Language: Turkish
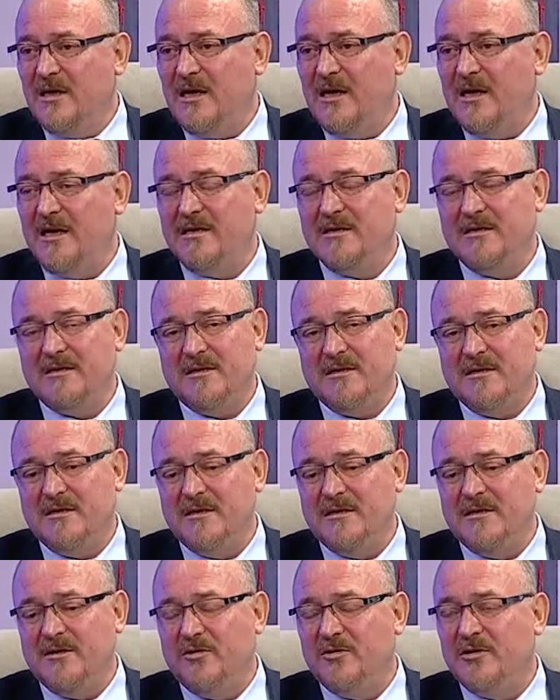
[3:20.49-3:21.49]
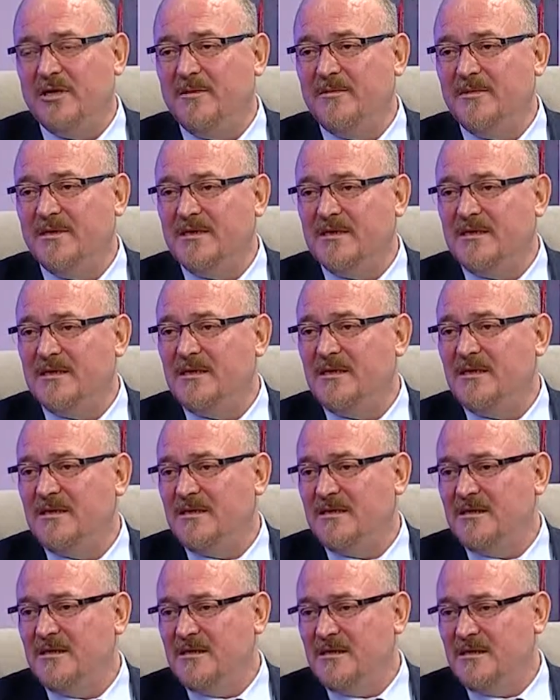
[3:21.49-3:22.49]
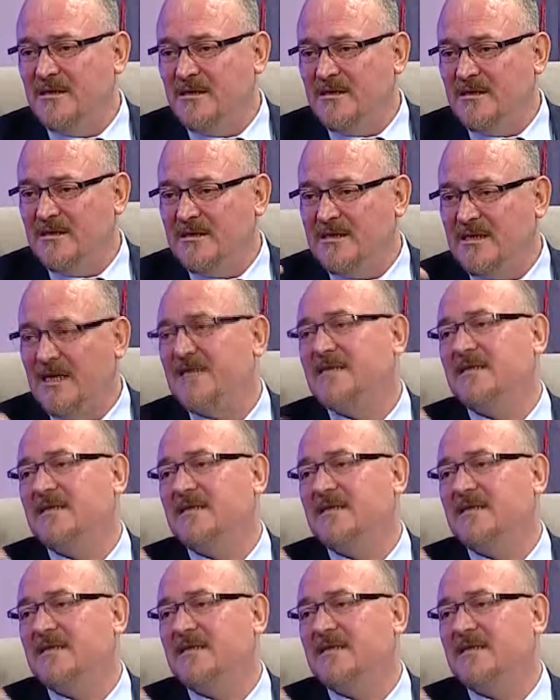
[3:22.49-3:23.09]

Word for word: En önemlisi ses